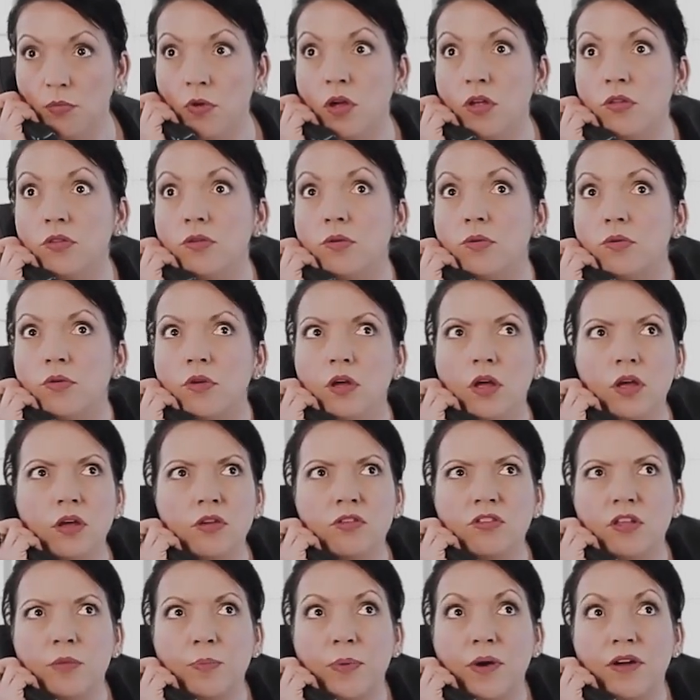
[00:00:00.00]
mais non,
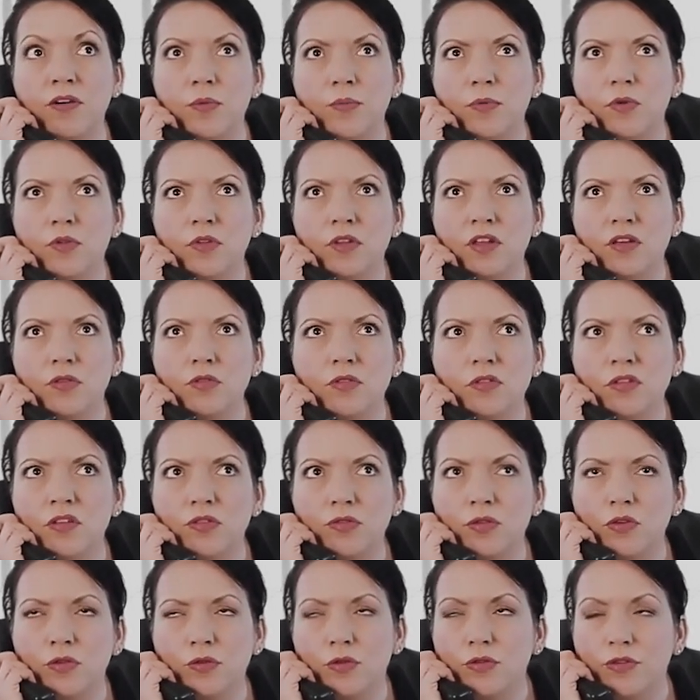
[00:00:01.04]
je t'ai pas commandé une
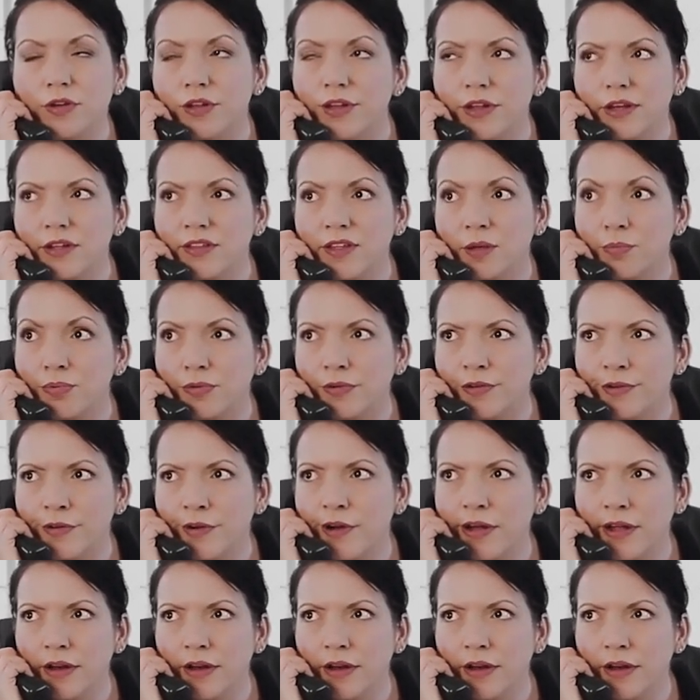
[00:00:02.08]
scie sauteuse connectée pour